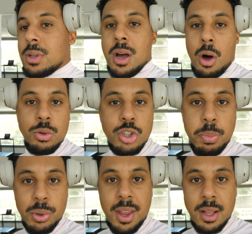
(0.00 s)
Couch
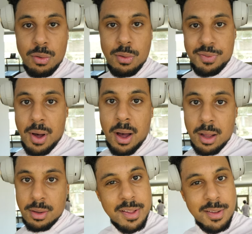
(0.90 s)
Potato
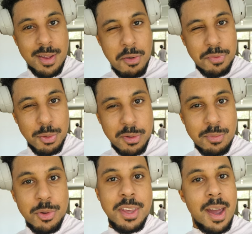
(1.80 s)
Fahrrad. Was ich sehr oft nutze,
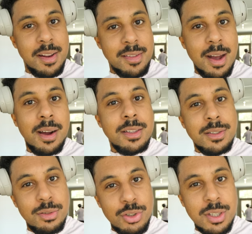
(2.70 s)
muss ich ehrlich sagen.
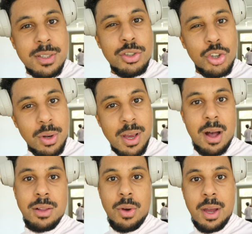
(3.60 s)
Ist, ist eine schöne
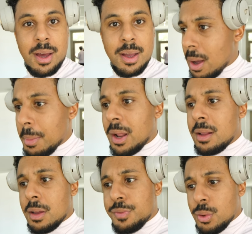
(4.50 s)
Cardio-Einheit. Kann man
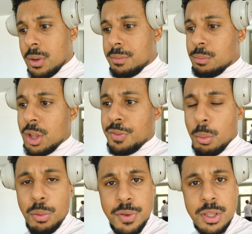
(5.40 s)
dafür nicht
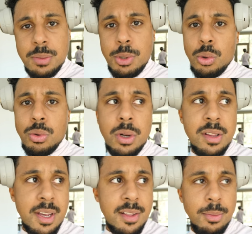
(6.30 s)
45 Minuten oder
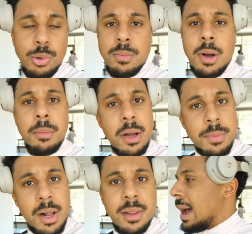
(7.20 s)
60 Minuten machen, macht
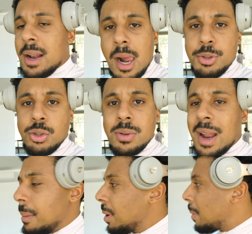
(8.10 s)
man halt eineinhalb Stunden.
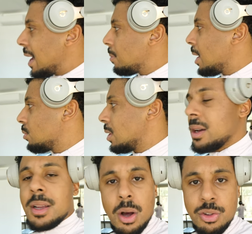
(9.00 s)
Aber meiner Meinung
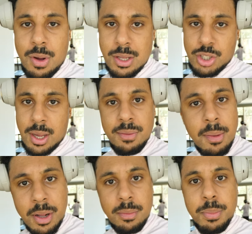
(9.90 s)
nach genauso anstrengend, wenn
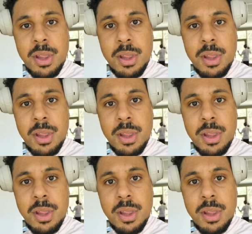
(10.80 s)
man ein